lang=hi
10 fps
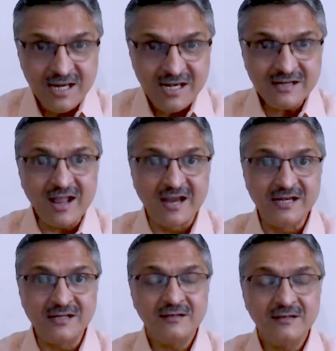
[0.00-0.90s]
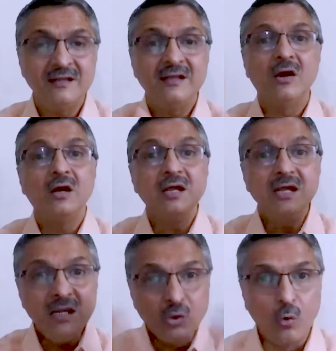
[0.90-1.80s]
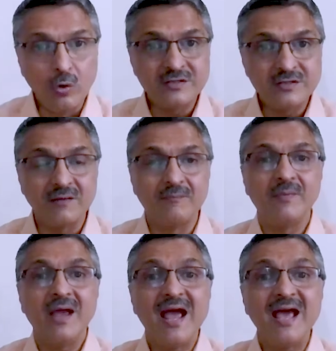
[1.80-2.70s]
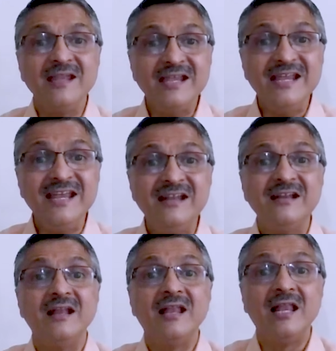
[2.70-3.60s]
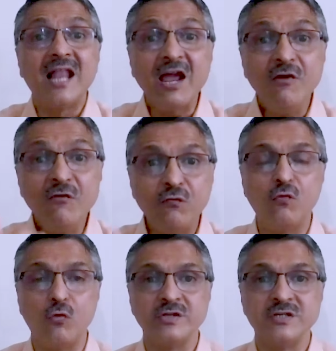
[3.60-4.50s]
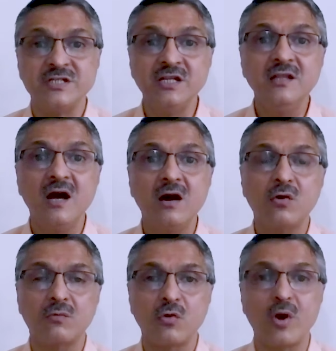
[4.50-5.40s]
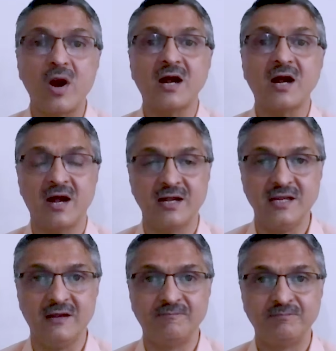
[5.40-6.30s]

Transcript: ईट लाइट ईट होलसम एंड ईट लाइव फूड जिंदा खुराक खाइए